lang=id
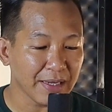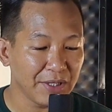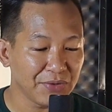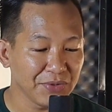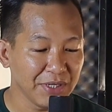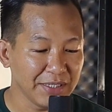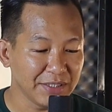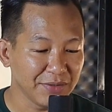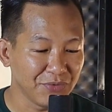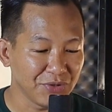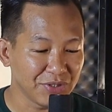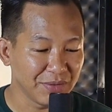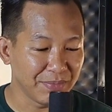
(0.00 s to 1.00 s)
Itu
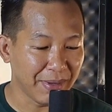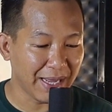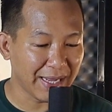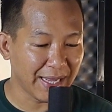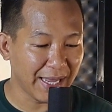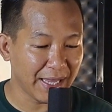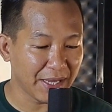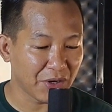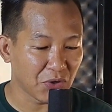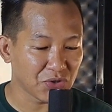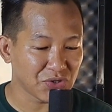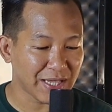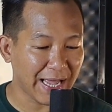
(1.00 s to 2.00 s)
disebut sebagai
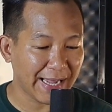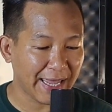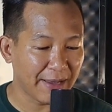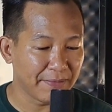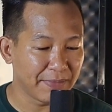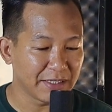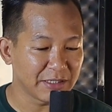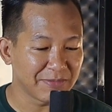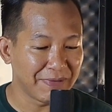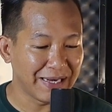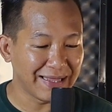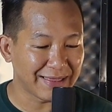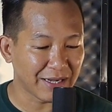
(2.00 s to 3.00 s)
Costa Cable
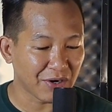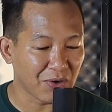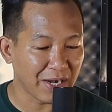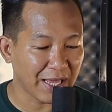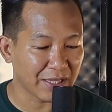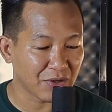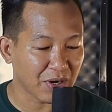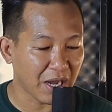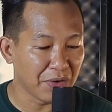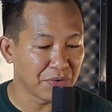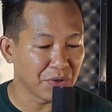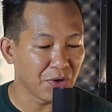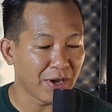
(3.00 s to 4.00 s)
Splitter Connector
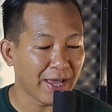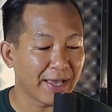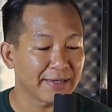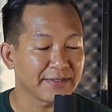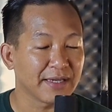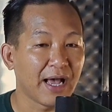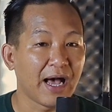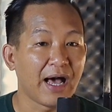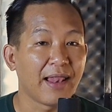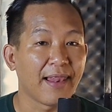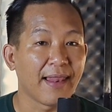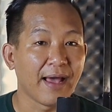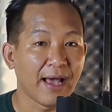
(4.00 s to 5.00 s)
Audio
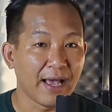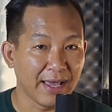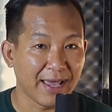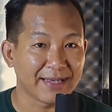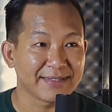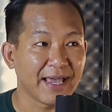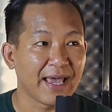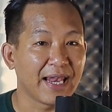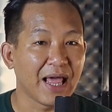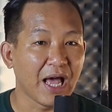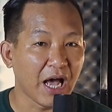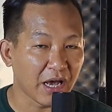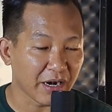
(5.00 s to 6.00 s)
XL
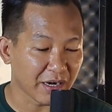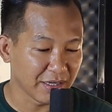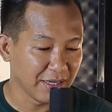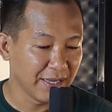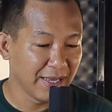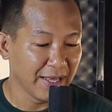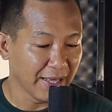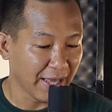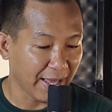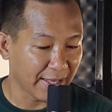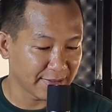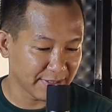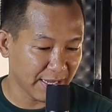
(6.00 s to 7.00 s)
XLR
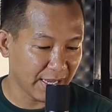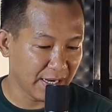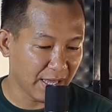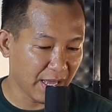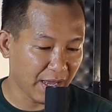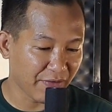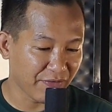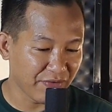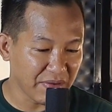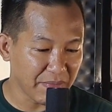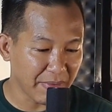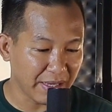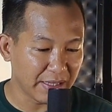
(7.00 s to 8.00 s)
XLR
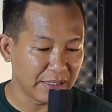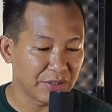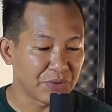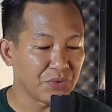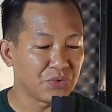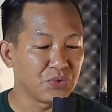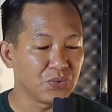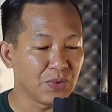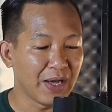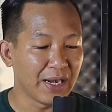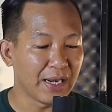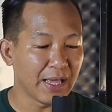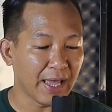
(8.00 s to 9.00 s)
female to
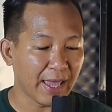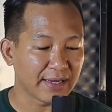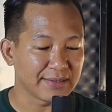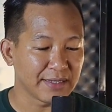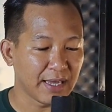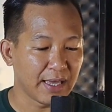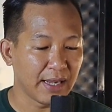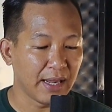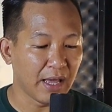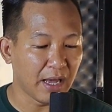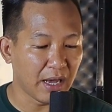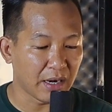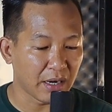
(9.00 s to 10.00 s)
dual
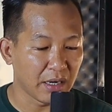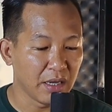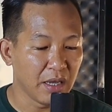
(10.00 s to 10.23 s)
XLR